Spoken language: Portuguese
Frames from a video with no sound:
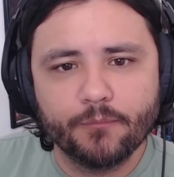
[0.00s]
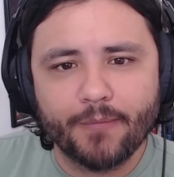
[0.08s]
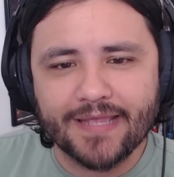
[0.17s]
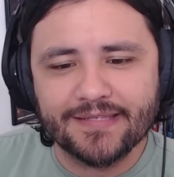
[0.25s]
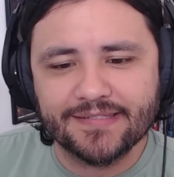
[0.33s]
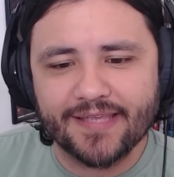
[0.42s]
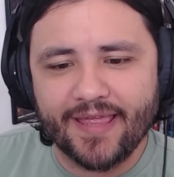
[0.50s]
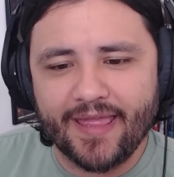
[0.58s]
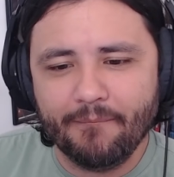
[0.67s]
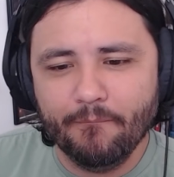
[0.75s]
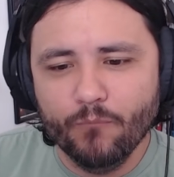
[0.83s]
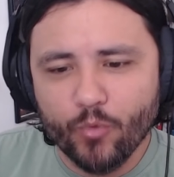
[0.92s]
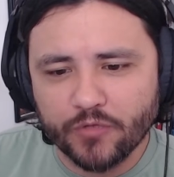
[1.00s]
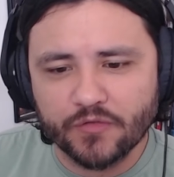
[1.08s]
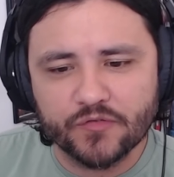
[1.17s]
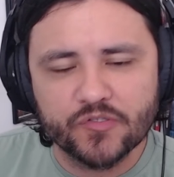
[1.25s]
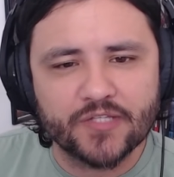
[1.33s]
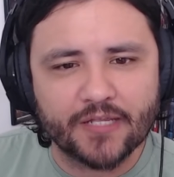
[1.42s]
mas é muito
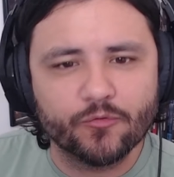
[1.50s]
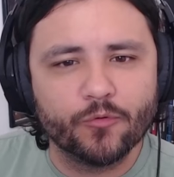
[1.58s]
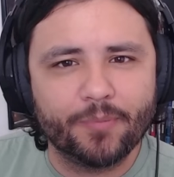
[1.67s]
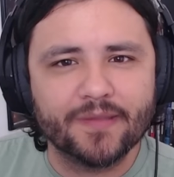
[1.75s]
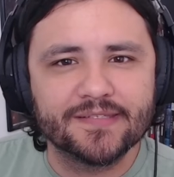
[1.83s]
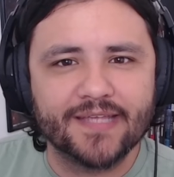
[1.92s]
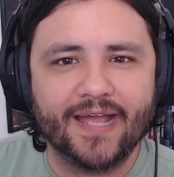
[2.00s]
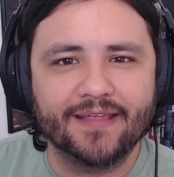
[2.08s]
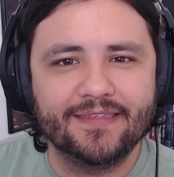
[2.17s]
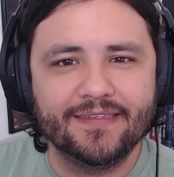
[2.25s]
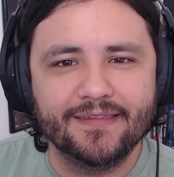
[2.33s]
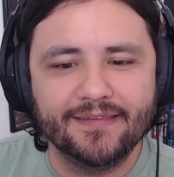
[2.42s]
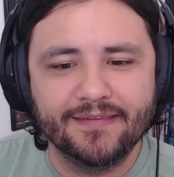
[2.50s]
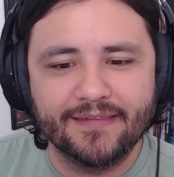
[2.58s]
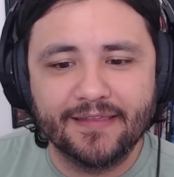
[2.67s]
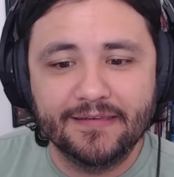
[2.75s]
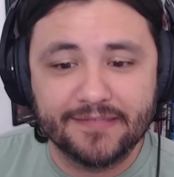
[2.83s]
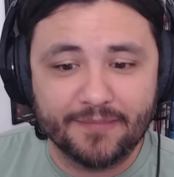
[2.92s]
assustador pensar que
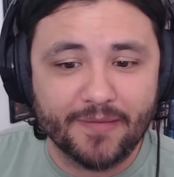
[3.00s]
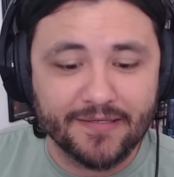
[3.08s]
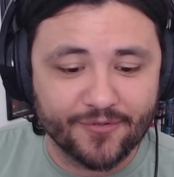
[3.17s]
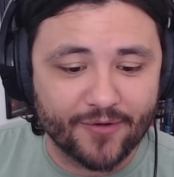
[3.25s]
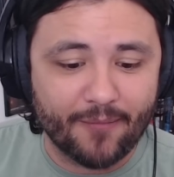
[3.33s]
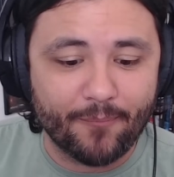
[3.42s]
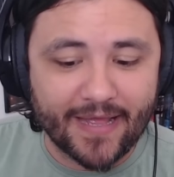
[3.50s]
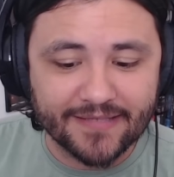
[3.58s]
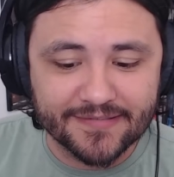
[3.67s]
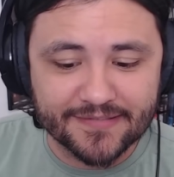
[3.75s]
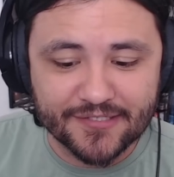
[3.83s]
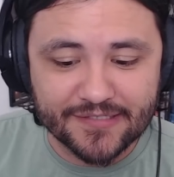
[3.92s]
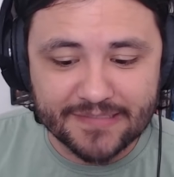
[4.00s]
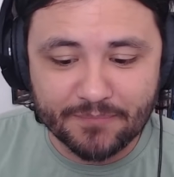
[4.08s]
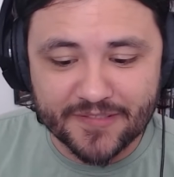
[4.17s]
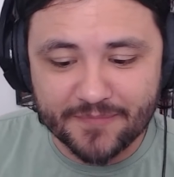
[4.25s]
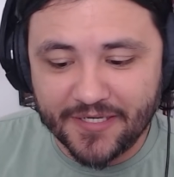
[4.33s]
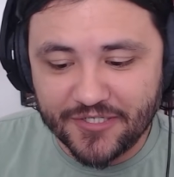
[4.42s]
eles também são capazes de
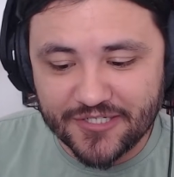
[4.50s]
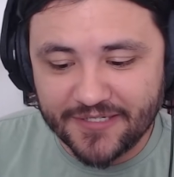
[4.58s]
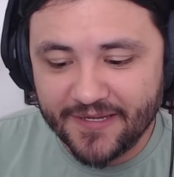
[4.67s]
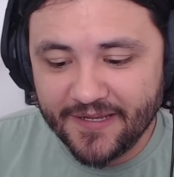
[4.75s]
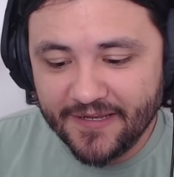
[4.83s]
simplesmente